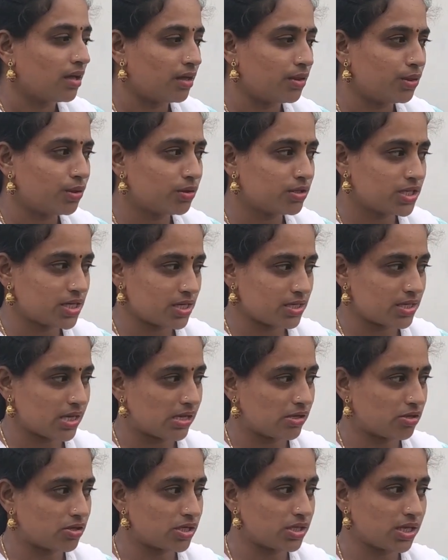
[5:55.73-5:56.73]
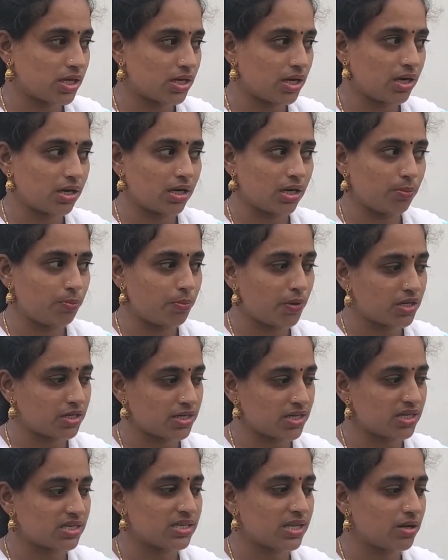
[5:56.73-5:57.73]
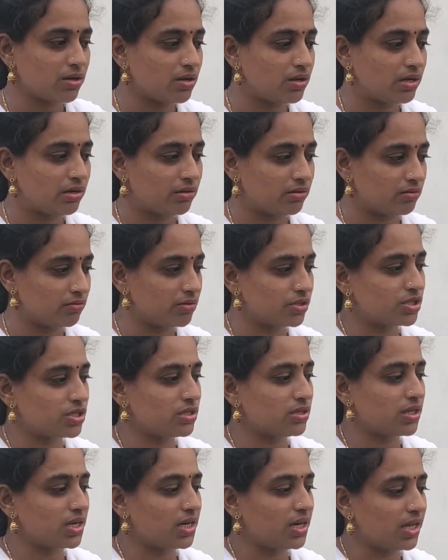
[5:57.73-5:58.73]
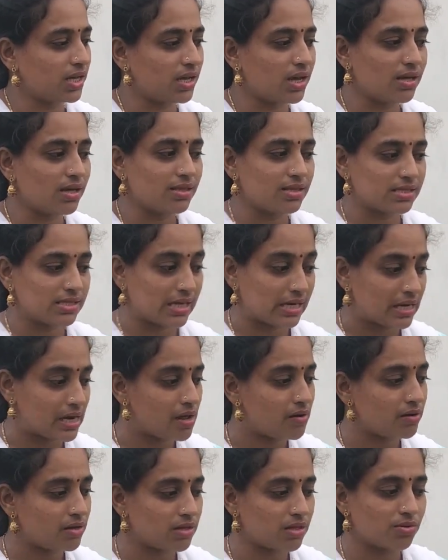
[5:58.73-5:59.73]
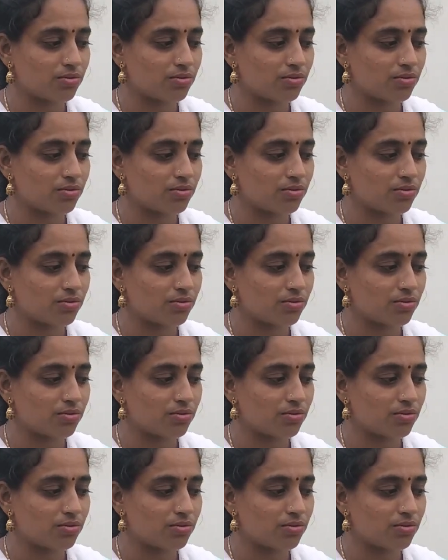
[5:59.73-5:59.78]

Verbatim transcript: ఎందుకు చిన్న సైజ్ వచ్చిందంటే రీపట్ చేశాక వచ్చిందండి ఇంకా అది సెటిల్ అవ్వలేదు